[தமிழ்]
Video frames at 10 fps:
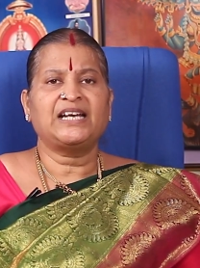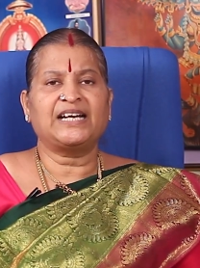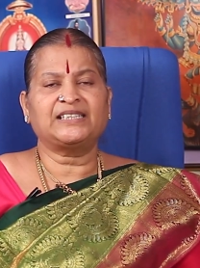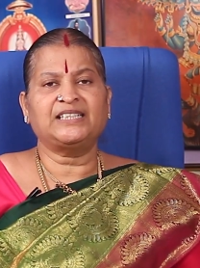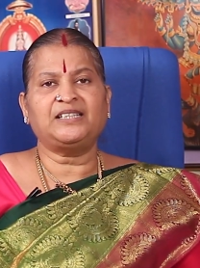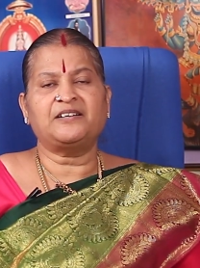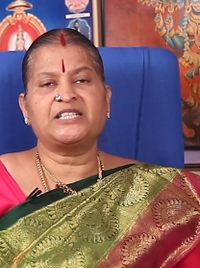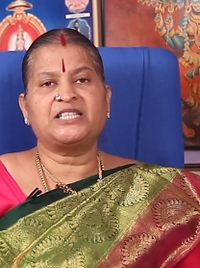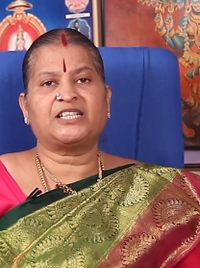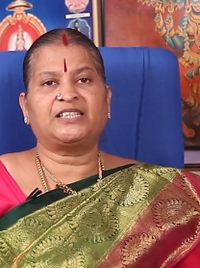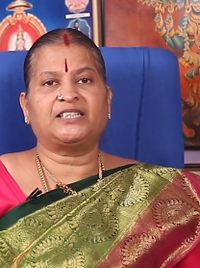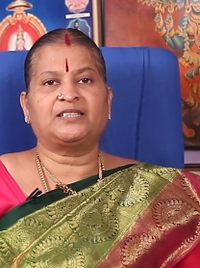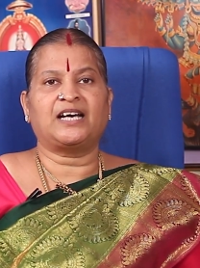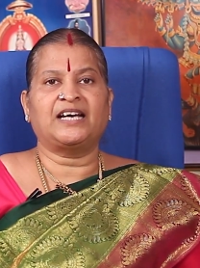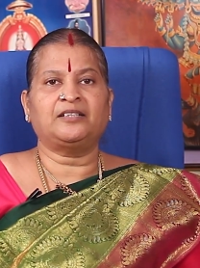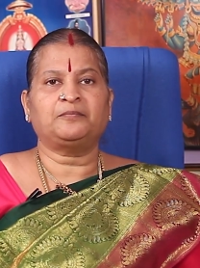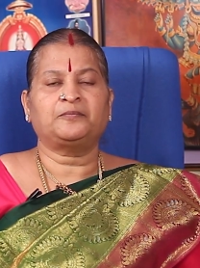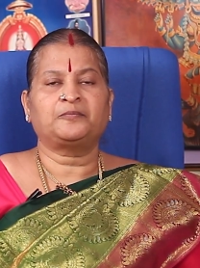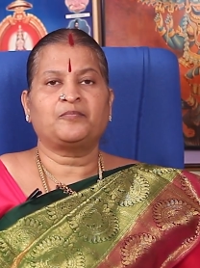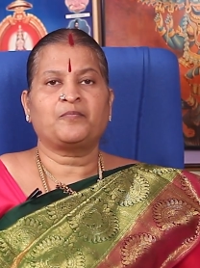லக்னத்தை வச்சுக்கிட்டு தான்
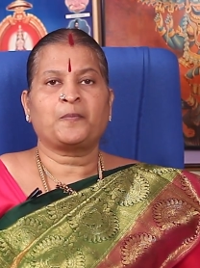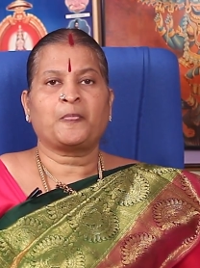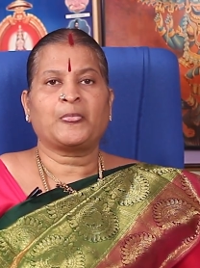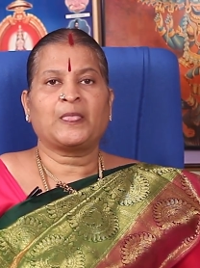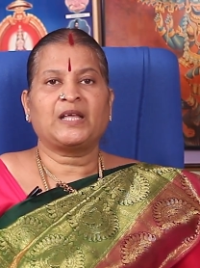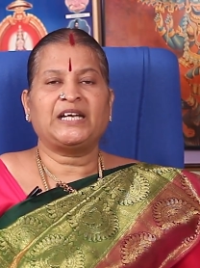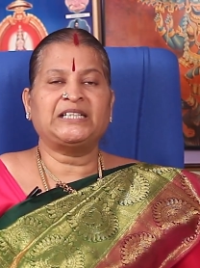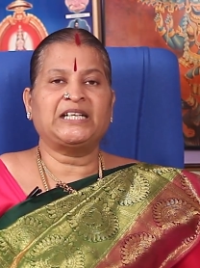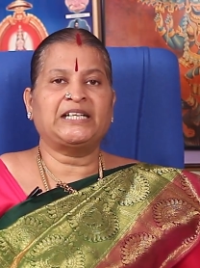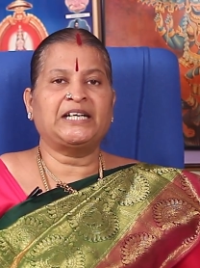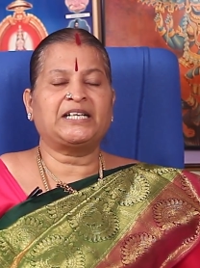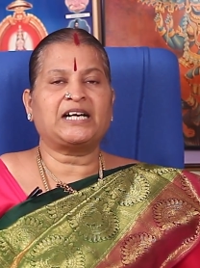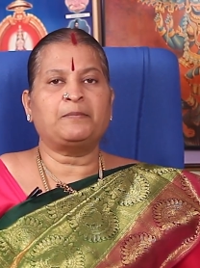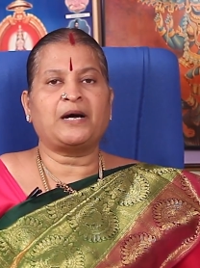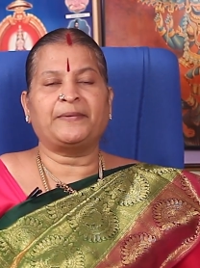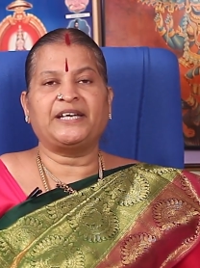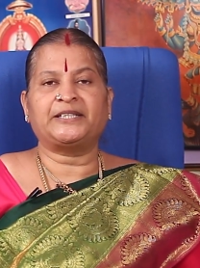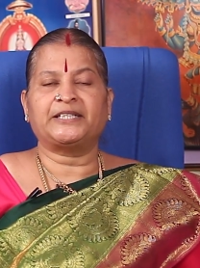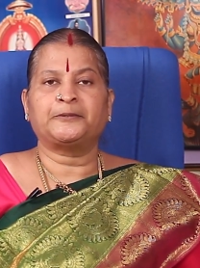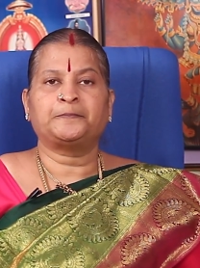இந்த நெருக்கம்
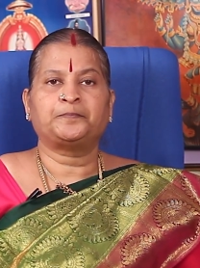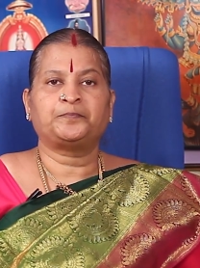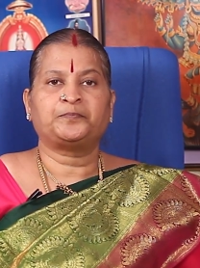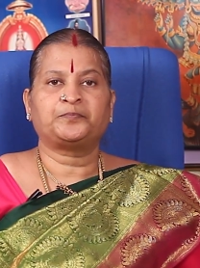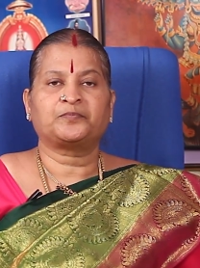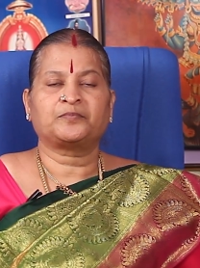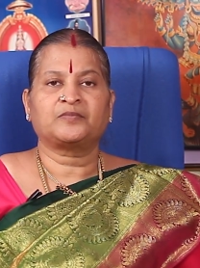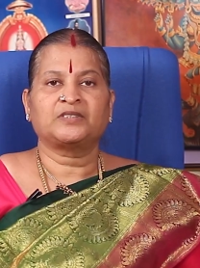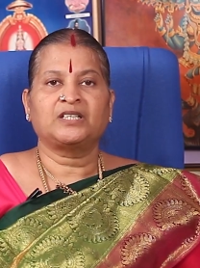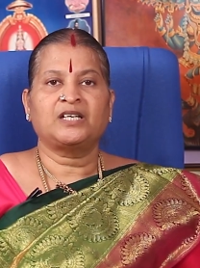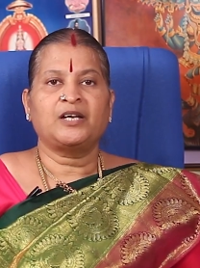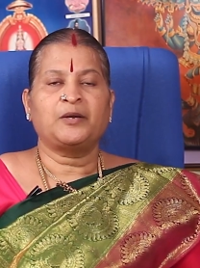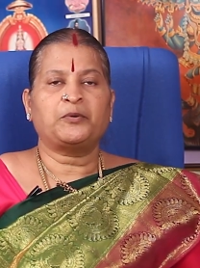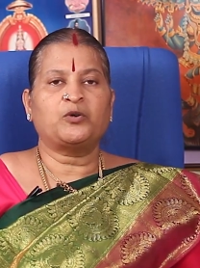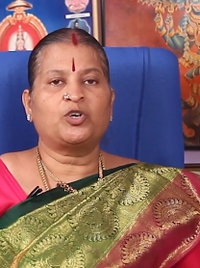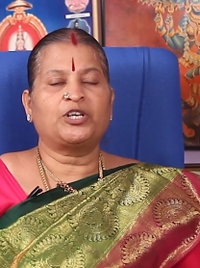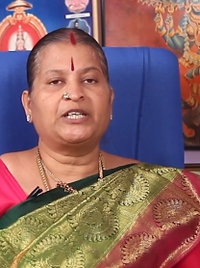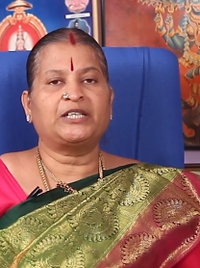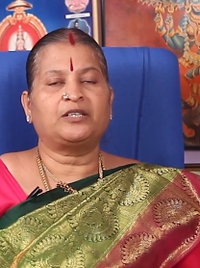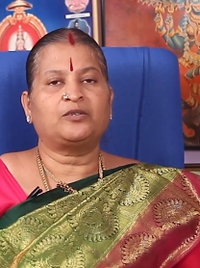அமையுது இப்போ ஒரு
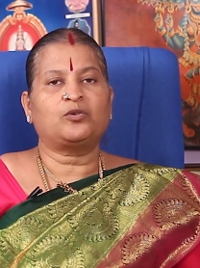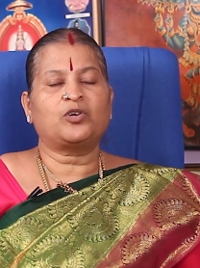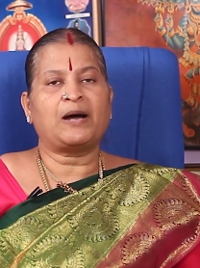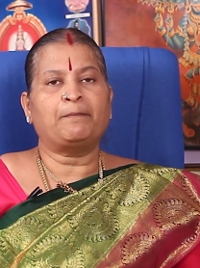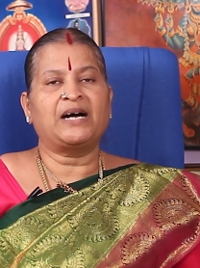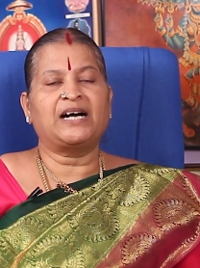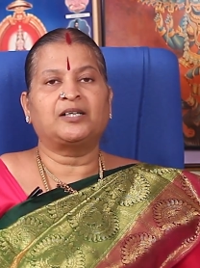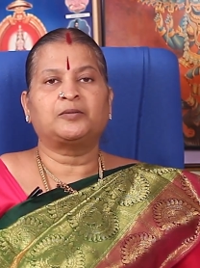ஒரு அம்மா